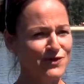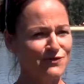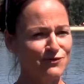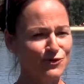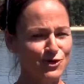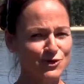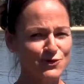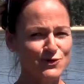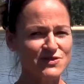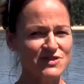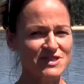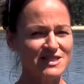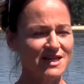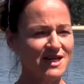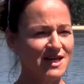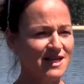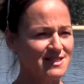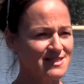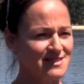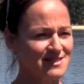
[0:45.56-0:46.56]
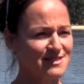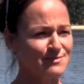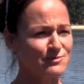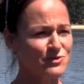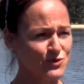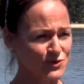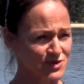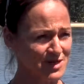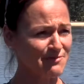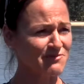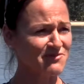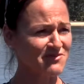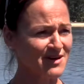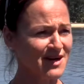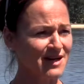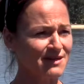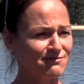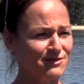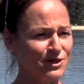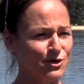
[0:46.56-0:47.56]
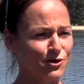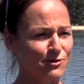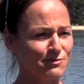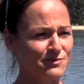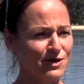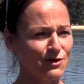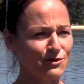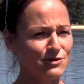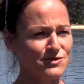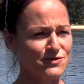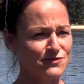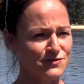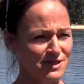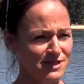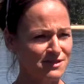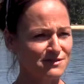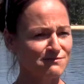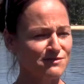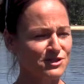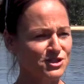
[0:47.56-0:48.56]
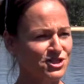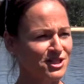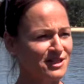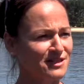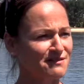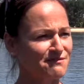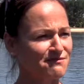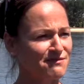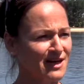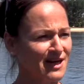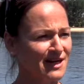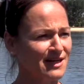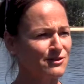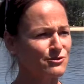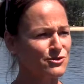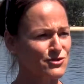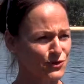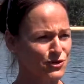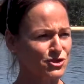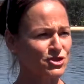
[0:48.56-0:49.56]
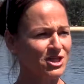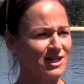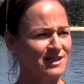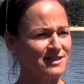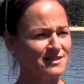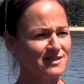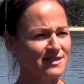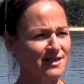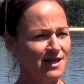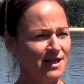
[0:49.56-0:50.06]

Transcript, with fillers: wir wollen uns hier als Team zusammenfahren. Wir kommen ja aus vielen verschiedenen Vereinen aus Deutschland